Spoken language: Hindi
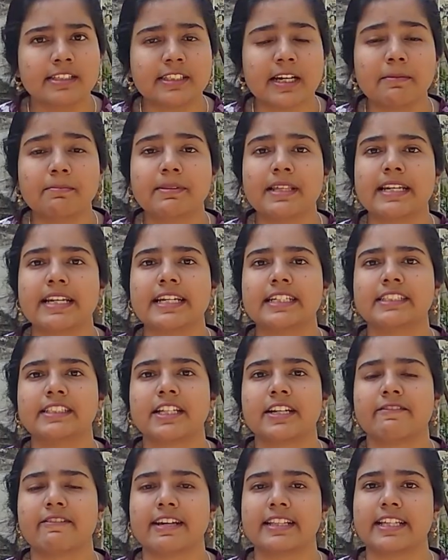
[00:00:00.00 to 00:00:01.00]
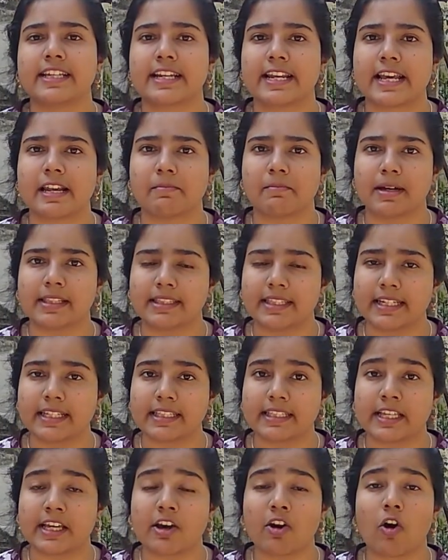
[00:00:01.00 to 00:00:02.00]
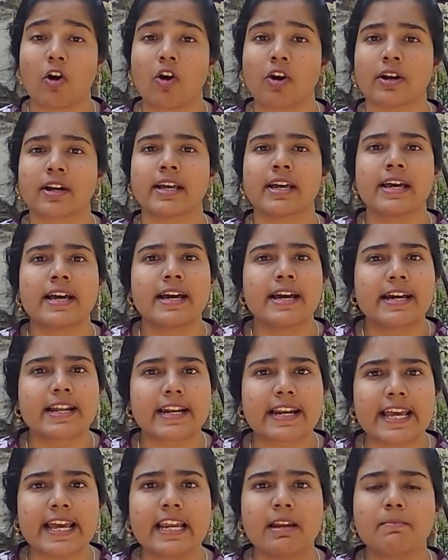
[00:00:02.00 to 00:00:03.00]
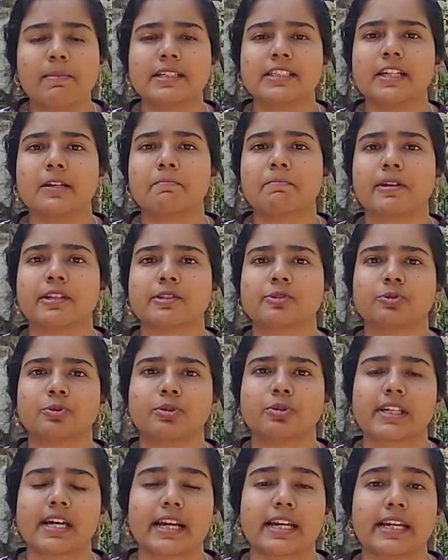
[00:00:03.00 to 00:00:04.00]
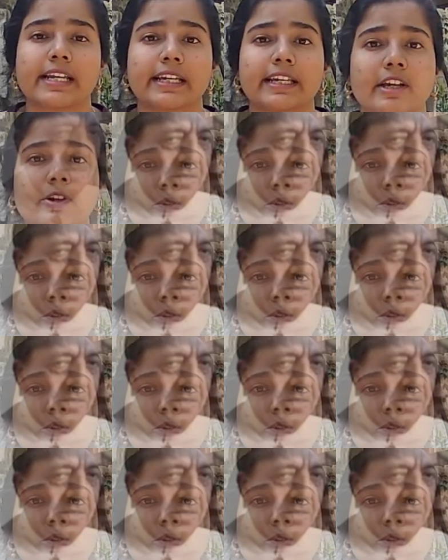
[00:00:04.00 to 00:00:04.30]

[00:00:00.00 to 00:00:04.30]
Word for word: जब दिनेश त्रिवेदी रेल मंत्री थे और रेल बजट प्रस्तुत करने के